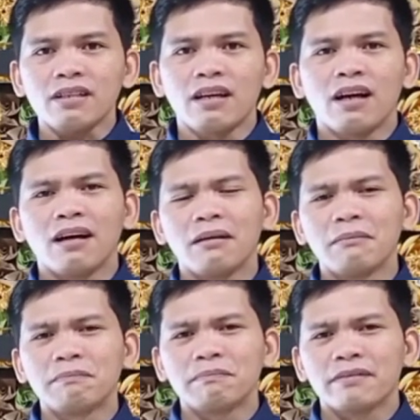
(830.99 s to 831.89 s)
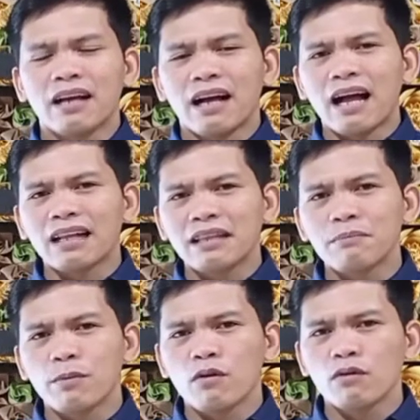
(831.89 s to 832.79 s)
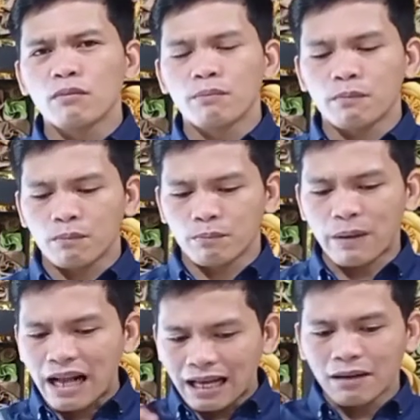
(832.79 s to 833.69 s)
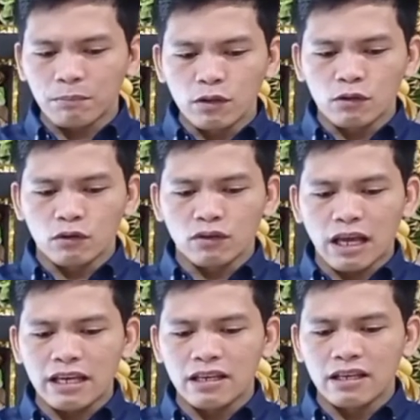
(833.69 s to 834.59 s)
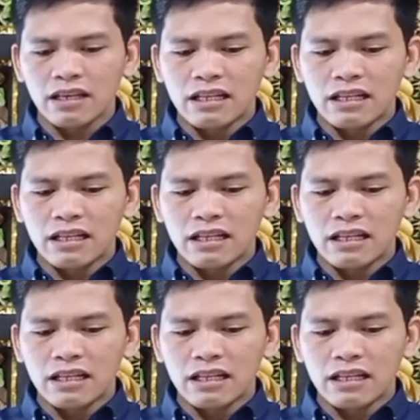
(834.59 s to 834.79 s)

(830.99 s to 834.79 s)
um, ang ating pong pagharap doon ay